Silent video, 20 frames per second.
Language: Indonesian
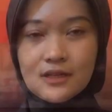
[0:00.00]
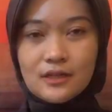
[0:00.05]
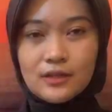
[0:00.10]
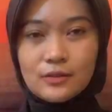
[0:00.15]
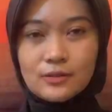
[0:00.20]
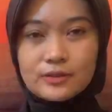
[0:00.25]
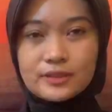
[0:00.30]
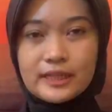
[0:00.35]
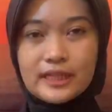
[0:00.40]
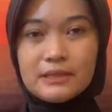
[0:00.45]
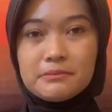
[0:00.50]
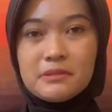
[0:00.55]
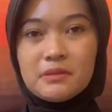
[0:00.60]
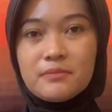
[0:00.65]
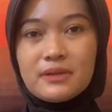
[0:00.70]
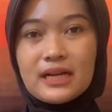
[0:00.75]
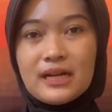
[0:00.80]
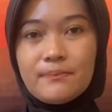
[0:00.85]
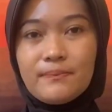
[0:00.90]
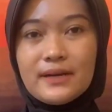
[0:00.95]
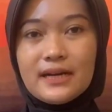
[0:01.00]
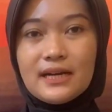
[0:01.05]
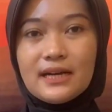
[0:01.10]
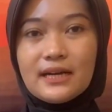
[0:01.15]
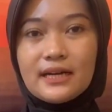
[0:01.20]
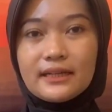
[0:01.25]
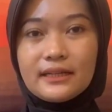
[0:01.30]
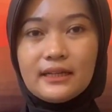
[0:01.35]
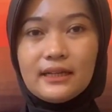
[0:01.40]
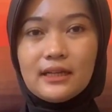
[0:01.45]
Usai beberapa
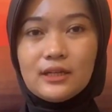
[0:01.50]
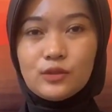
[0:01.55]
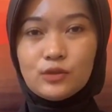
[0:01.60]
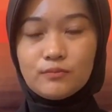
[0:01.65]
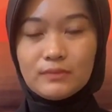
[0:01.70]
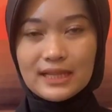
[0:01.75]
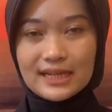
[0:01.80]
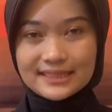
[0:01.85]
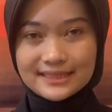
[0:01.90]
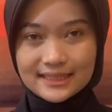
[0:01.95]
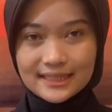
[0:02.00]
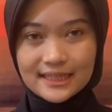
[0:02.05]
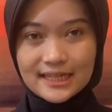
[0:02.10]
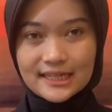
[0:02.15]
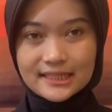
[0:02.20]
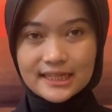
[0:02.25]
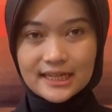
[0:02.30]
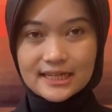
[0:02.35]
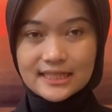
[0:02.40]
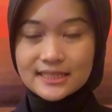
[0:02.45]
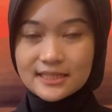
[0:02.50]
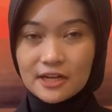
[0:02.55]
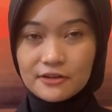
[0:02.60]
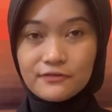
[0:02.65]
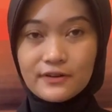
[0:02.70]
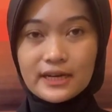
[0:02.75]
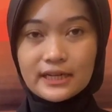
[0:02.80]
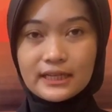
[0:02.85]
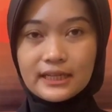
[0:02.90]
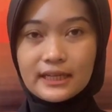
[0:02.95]
hari lalu melaksanakan
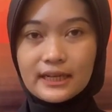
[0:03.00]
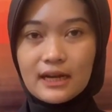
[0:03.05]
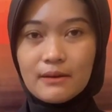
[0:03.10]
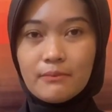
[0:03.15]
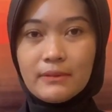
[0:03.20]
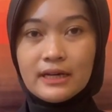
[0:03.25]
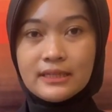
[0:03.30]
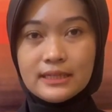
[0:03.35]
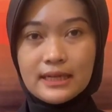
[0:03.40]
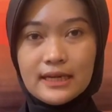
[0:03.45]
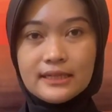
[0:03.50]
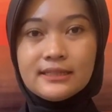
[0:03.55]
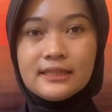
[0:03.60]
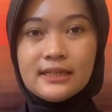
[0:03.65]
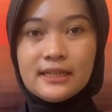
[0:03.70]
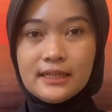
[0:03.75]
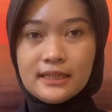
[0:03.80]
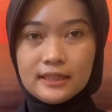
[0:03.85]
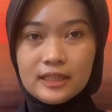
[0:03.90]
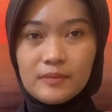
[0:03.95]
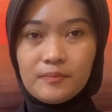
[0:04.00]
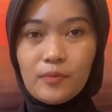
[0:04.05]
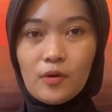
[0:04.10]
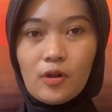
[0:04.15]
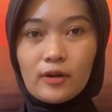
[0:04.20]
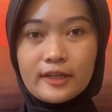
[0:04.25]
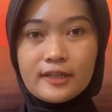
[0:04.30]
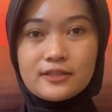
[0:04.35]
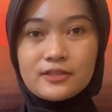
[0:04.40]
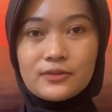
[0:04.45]
safari Ramadan di
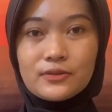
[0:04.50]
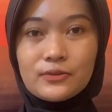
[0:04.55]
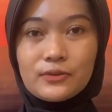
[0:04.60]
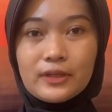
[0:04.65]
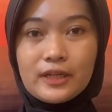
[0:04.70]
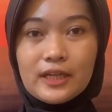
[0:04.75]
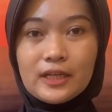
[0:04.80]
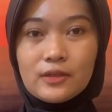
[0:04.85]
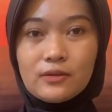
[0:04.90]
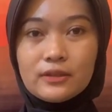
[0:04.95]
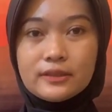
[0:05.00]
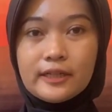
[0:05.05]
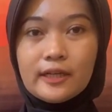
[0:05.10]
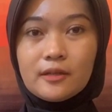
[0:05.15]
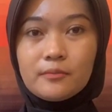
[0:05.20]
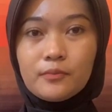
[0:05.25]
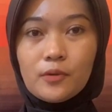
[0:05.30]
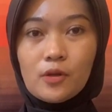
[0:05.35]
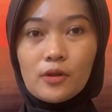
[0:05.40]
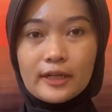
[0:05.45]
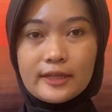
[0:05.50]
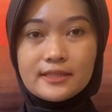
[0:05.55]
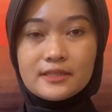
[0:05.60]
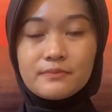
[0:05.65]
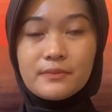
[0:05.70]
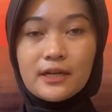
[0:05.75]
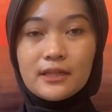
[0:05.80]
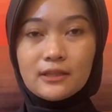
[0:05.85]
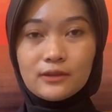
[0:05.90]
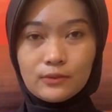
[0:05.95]
Polres Gunung Kidul dan Polres
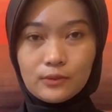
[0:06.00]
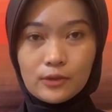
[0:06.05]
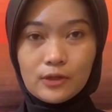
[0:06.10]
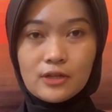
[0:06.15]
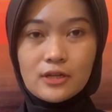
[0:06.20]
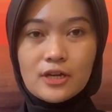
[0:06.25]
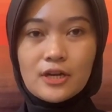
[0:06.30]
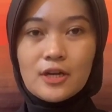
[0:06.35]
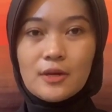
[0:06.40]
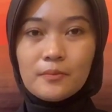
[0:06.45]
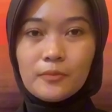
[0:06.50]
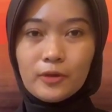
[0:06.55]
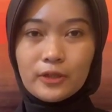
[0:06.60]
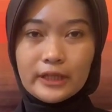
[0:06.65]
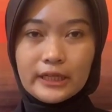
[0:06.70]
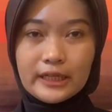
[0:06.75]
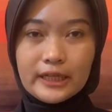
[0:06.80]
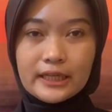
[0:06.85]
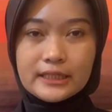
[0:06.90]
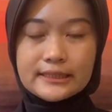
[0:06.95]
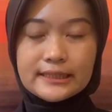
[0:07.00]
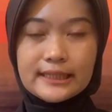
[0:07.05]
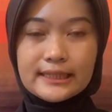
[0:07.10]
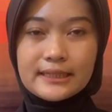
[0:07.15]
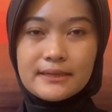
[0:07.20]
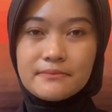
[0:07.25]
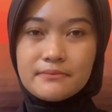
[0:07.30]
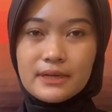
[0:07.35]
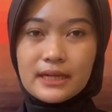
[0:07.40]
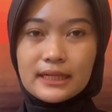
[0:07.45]
Bantul, Polda DIY
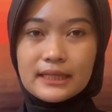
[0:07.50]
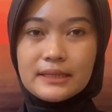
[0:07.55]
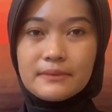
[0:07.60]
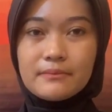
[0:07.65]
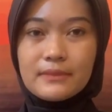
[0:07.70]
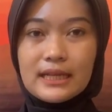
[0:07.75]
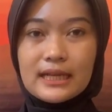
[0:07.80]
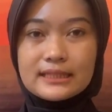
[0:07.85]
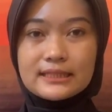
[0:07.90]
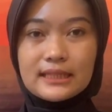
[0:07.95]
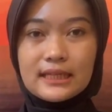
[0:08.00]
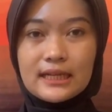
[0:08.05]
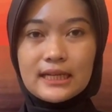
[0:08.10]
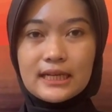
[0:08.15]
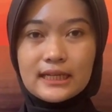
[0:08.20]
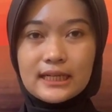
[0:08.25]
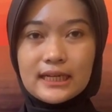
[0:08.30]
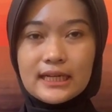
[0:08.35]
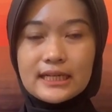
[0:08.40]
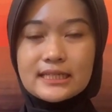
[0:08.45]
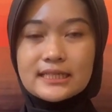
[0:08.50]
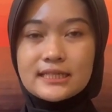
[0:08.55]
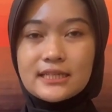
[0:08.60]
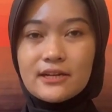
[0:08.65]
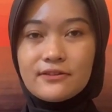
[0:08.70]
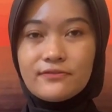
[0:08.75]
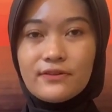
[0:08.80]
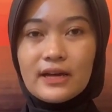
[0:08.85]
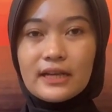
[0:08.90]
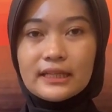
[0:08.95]
kembali melaksanakan
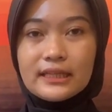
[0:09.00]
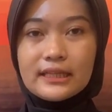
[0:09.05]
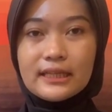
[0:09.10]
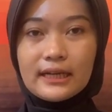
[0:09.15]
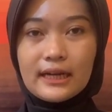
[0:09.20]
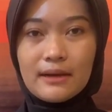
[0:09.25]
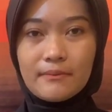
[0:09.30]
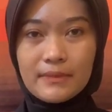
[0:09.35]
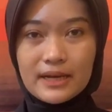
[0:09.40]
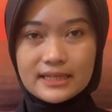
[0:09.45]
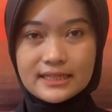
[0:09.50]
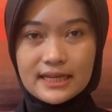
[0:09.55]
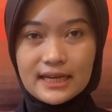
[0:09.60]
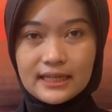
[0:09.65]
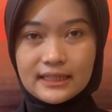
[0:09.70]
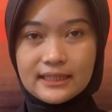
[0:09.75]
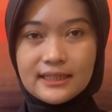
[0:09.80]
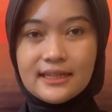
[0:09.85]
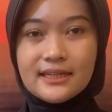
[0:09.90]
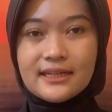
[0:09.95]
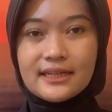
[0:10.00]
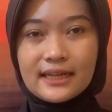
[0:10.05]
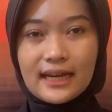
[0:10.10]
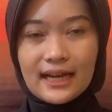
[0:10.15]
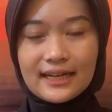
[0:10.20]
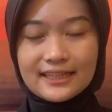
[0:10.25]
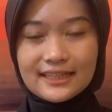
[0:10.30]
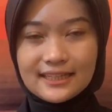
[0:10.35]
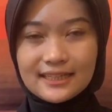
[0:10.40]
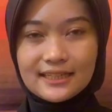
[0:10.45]
safari Ramadan.
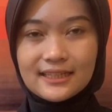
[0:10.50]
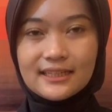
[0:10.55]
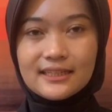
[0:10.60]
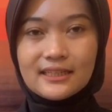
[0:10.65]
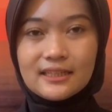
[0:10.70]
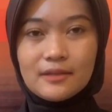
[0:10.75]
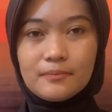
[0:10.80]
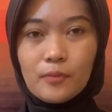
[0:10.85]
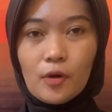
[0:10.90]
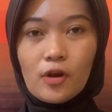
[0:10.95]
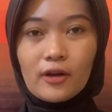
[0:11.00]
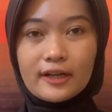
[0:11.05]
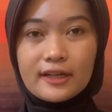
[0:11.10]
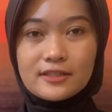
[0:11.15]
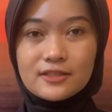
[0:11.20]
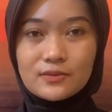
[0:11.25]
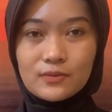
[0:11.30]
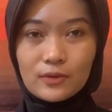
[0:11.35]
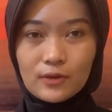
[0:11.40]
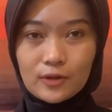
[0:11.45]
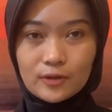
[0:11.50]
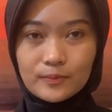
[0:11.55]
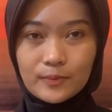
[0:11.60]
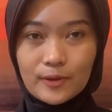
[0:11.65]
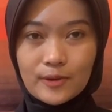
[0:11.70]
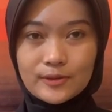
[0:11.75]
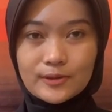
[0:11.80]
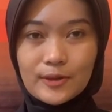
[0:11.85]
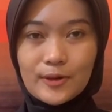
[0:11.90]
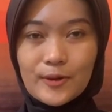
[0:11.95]
Kali ini di Polres Kulon
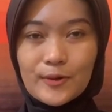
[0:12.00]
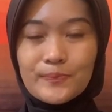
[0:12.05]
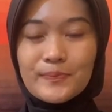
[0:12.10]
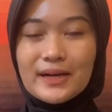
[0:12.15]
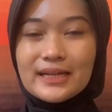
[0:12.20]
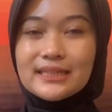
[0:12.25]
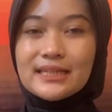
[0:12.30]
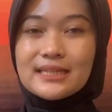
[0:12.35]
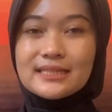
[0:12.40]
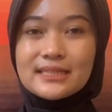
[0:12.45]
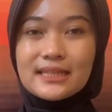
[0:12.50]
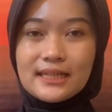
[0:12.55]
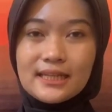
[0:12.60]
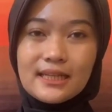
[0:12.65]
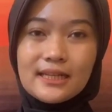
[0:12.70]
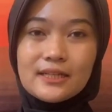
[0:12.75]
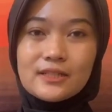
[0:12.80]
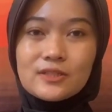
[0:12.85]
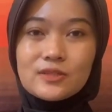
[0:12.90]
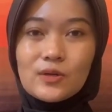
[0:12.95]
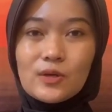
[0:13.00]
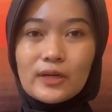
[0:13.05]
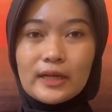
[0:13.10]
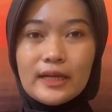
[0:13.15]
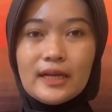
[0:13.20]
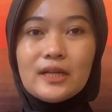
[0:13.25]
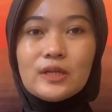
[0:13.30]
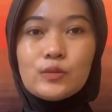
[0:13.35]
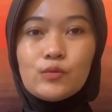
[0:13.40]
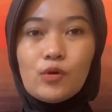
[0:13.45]
Progo pada Senin
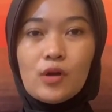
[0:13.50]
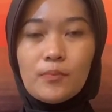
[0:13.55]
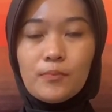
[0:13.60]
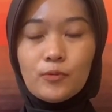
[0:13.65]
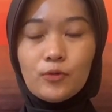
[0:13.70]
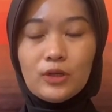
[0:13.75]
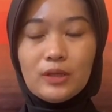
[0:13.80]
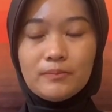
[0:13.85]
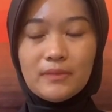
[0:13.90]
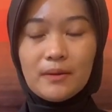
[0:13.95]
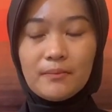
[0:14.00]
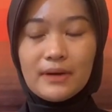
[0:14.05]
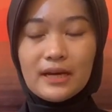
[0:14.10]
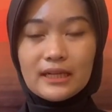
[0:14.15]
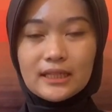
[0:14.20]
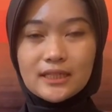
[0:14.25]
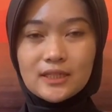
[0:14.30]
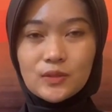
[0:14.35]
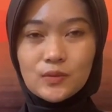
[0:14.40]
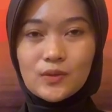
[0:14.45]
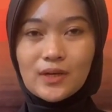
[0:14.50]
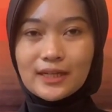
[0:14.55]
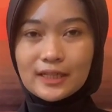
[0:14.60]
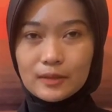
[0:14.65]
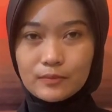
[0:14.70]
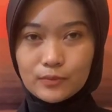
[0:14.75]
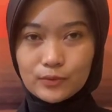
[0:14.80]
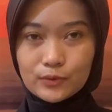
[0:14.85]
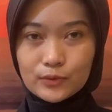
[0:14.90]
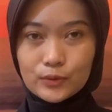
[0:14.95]
sore 25 Maret
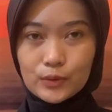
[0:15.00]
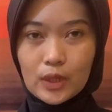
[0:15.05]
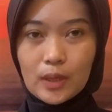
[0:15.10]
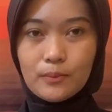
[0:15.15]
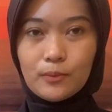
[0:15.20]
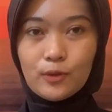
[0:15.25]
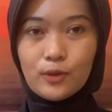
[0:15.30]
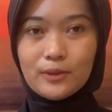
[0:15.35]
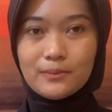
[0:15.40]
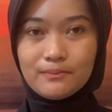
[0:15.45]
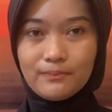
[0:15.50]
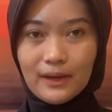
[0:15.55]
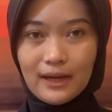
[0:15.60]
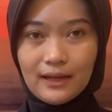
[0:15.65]
2024.